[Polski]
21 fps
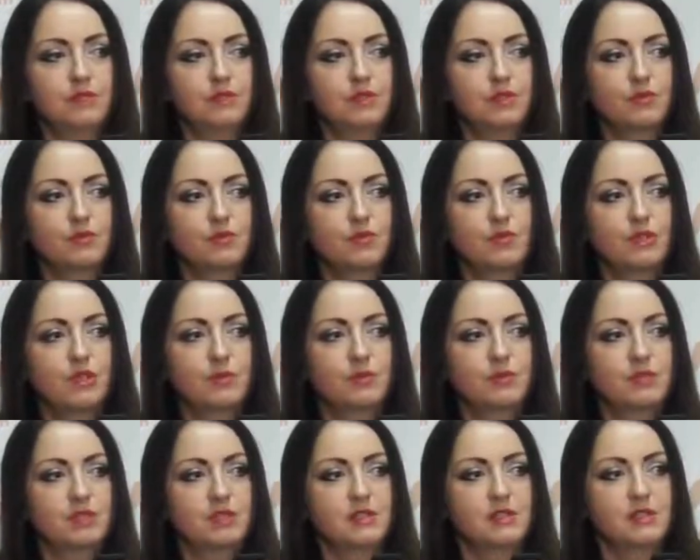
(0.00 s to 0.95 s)
złożona
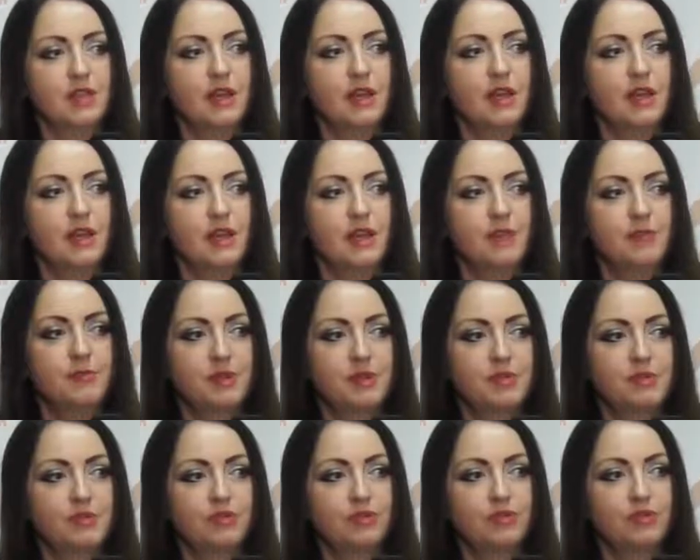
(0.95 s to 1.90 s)
przez
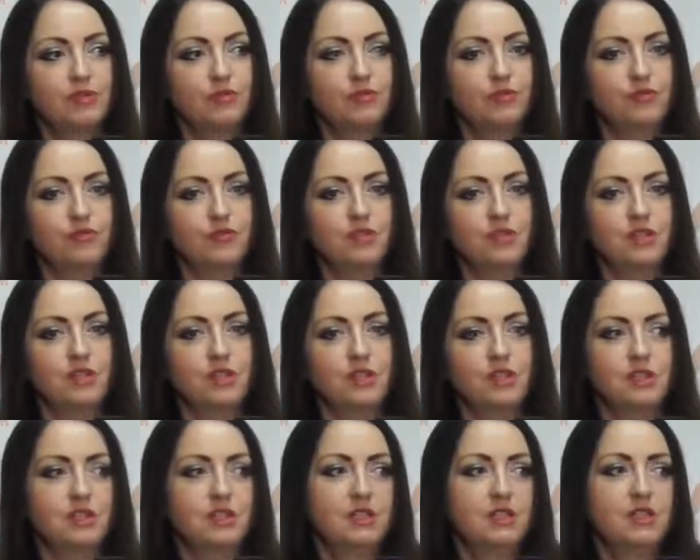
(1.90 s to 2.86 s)
pracowników, czy
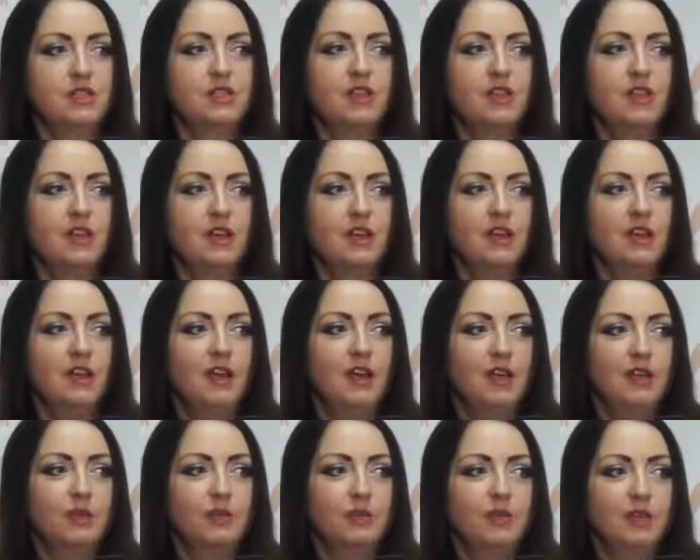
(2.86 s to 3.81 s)
jeszcze inne
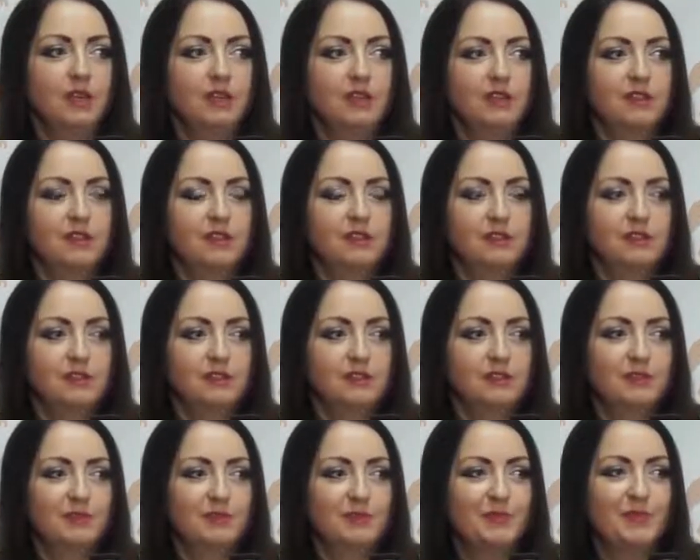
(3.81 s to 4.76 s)
tutaj
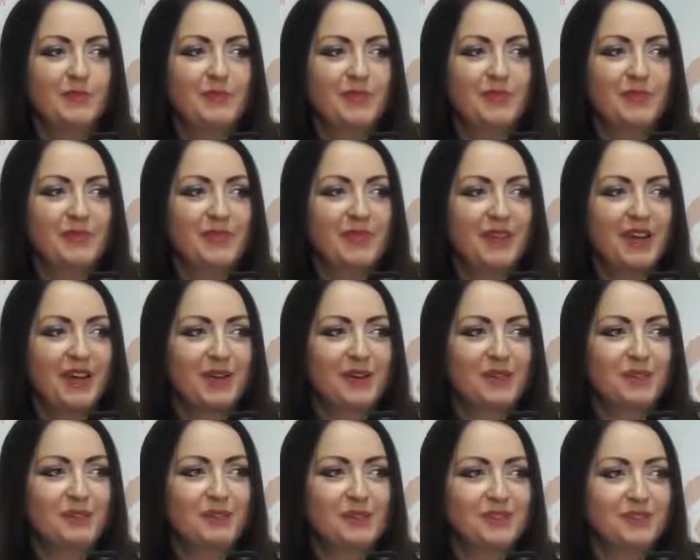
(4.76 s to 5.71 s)

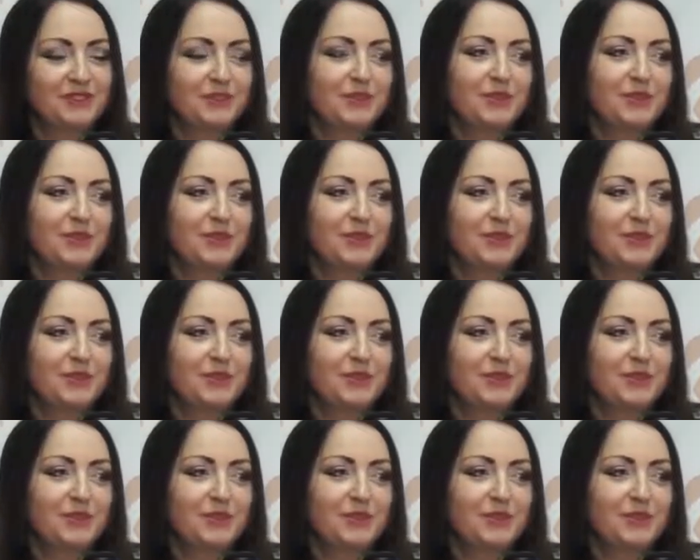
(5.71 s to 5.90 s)
argumenty